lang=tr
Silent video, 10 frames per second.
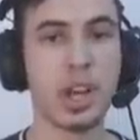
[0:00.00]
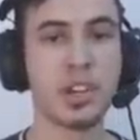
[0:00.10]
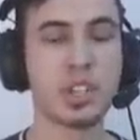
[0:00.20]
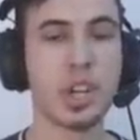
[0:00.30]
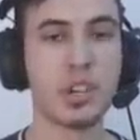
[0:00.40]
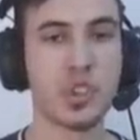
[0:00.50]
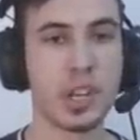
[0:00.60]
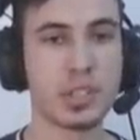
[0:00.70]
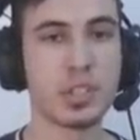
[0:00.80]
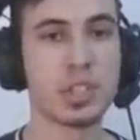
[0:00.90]
Yani
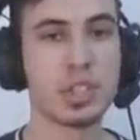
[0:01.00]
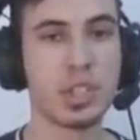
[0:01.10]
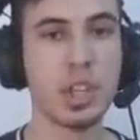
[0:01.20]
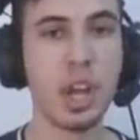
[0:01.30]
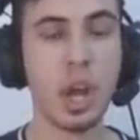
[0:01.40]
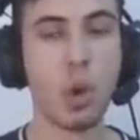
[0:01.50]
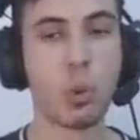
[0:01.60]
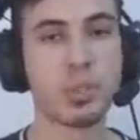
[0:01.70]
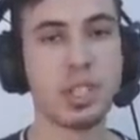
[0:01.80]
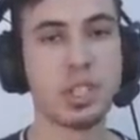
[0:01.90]
kancaya astığınız kişinin
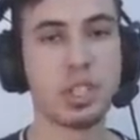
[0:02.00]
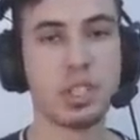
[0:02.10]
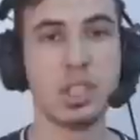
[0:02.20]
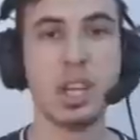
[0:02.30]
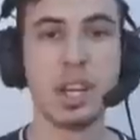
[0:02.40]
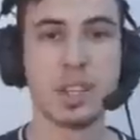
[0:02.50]
Obsession'lığı